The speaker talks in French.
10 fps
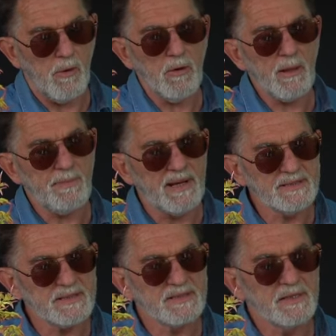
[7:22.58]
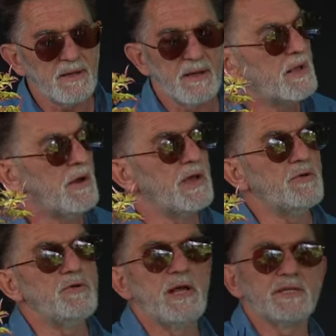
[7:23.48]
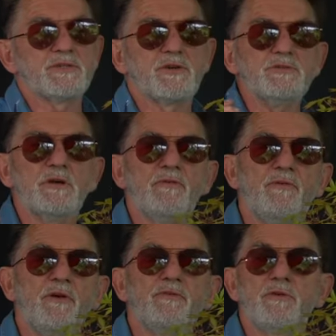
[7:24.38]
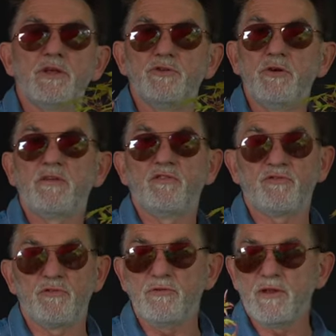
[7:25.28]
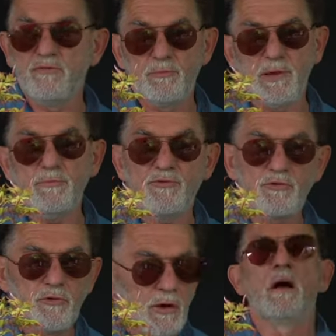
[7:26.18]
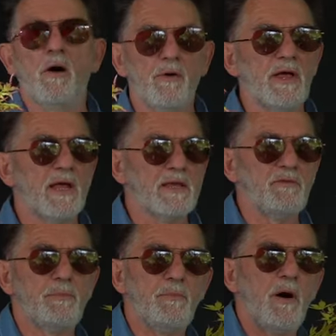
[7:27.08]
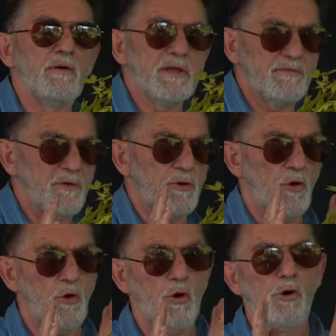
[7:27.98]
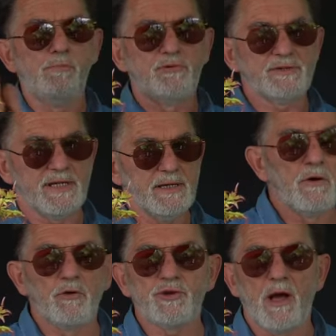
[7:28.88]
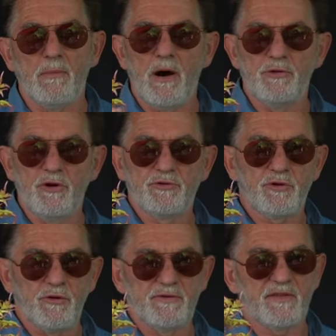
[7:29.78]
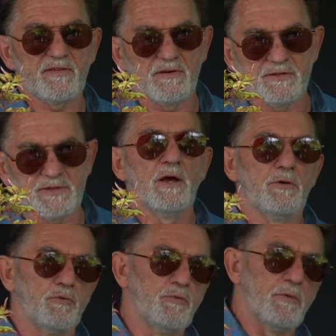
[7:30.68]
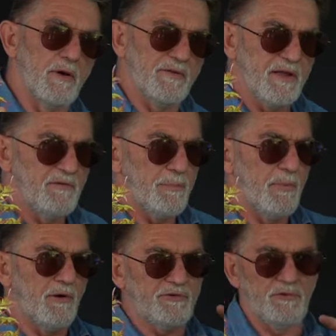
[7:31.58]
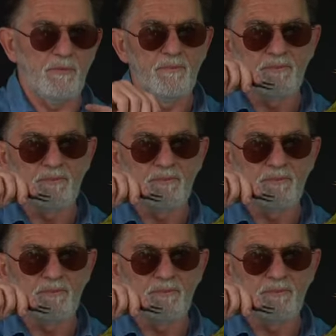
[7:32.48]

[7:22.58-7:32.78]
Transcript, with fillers: on la pince et on ne laisse qu'une seule feuille sur les deux qui se sont développées puisque on a un développement avec des feuilles opposées, contrairement à d'autres essences où les développements sont